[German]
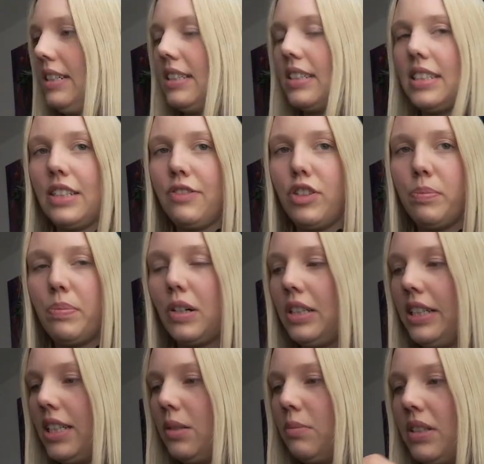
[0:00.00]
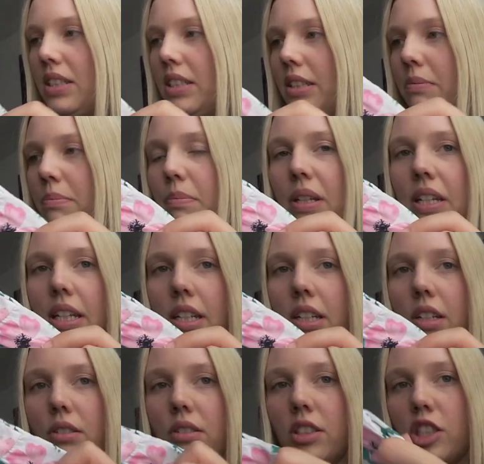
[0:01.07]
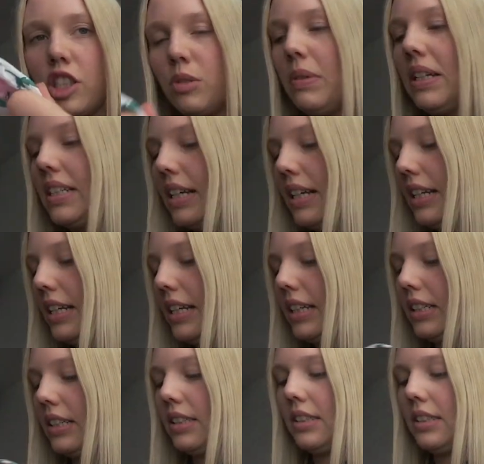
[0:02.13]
Dieses hier für Pauline mit den Bienen und den Schmetterlingen.